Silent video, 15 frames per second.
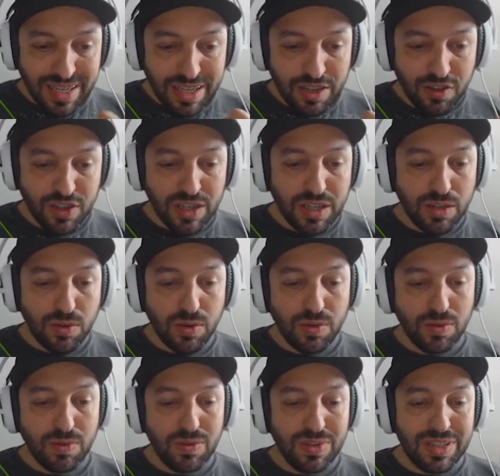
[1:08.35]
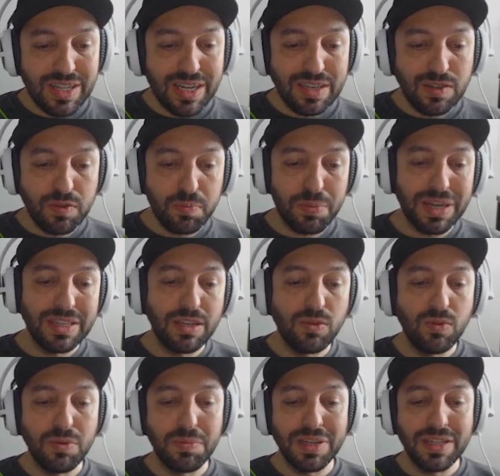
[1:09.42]
e gira em torno da espada
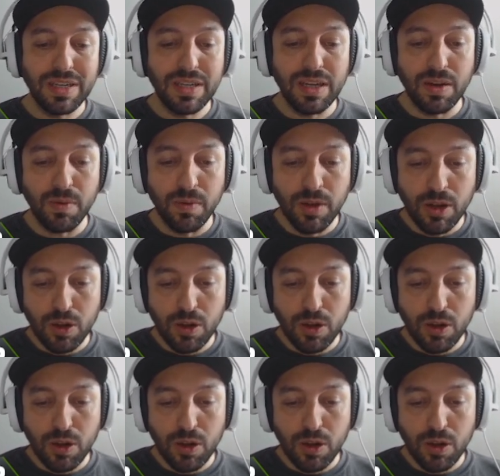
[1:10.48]
do imaterial,